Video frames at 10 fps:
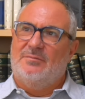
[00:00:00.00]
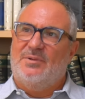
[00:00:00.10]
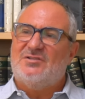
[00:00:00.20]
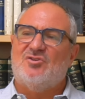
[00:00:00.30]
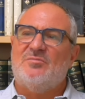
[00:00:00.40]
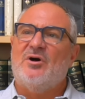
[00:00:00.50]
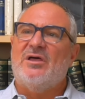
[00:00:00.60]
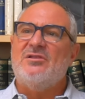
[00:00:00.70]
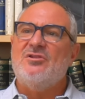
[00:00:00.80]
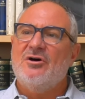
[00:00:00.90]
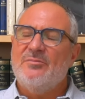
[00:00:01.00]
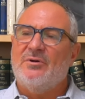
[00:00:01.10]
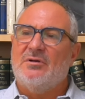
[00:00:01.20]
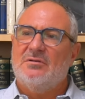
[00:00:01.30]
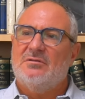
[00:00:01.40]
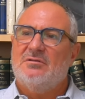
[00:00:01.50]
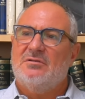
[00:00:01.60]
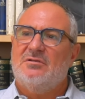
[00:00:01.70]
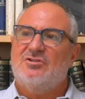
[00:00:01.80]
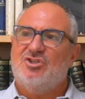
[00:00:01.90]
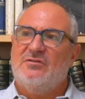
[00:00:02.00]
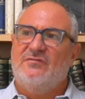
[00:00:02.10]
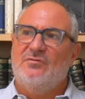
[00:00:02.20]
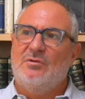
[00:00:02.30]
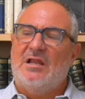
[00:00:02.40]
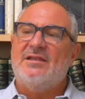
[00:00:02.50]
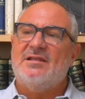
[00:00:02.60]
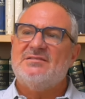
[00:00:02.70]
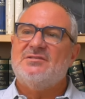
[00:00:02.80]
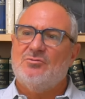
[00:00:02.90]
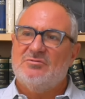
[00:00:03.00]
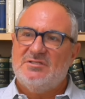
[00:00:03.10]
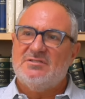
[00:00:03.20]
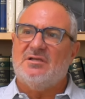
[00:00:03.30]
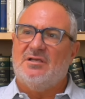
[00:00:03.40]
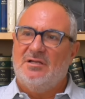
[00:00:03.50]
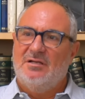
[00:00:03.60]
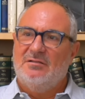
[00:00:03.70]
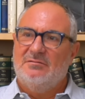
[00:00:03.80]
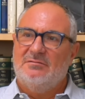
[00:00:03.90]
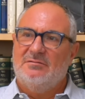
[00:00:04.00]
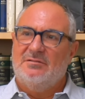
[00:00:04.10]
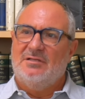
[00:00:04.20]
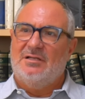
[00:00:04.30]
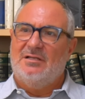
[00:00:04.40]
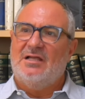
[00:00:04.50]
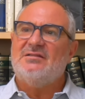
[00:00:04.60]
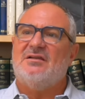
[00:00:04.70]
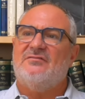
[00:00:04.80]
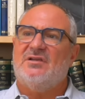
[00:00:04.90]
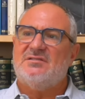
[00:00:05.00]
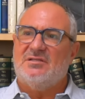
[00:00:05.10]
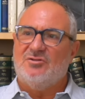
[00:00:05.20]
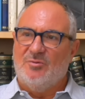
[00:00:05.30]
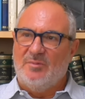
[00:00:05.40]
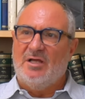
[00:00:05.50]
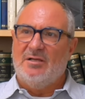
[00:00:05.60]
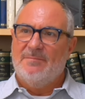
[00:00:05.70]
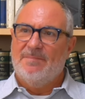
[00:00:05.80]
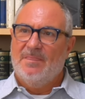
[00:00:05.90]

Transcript: pas seulement un homme, j'ai vu la nation d'Israël à travers cet homme-là.